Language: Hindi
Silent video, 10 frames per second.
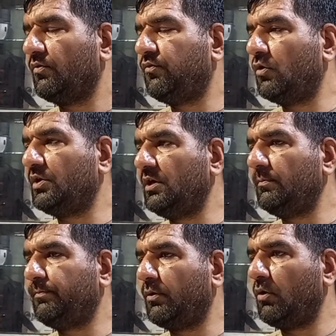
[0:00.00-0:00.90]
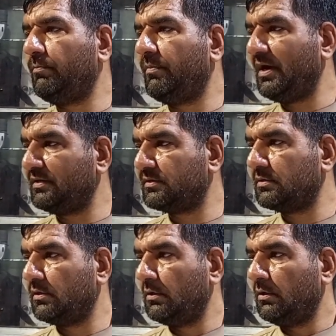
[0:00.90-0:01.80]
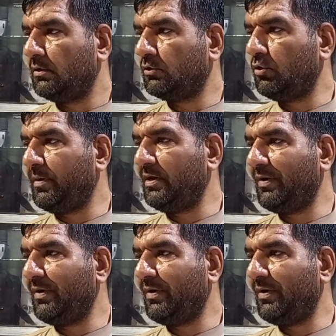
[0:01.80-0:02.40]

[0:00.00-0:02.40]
फोटीन प्रो मैक्स दुबई